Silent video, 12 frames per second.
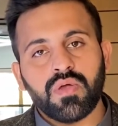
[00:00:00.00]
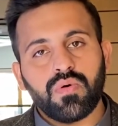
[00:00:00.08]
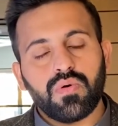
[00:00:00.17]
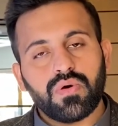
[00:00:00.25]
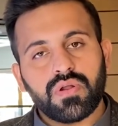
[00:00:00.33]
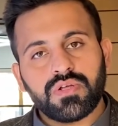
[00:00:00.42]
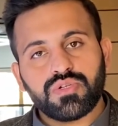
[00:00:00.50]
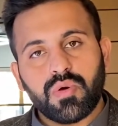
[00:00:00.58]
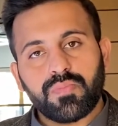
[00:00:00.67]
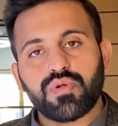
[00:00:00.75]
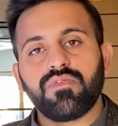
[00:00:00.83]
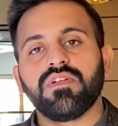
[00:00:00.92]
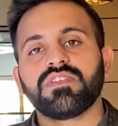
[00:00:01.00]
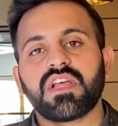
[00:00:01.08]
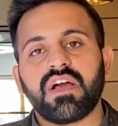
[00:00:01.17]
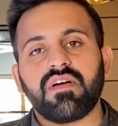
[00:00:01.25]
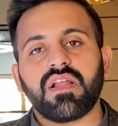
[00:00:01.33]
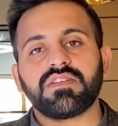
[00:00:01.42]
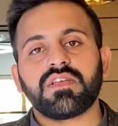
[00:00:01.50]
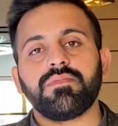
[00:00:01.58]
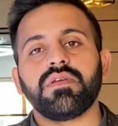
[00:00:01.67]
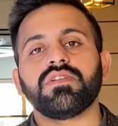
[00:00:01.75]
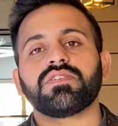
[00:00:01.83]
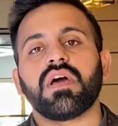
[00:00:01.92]
और जो अप्रूवल्स के हवाले से
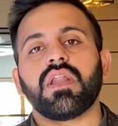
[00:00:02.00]
भी इन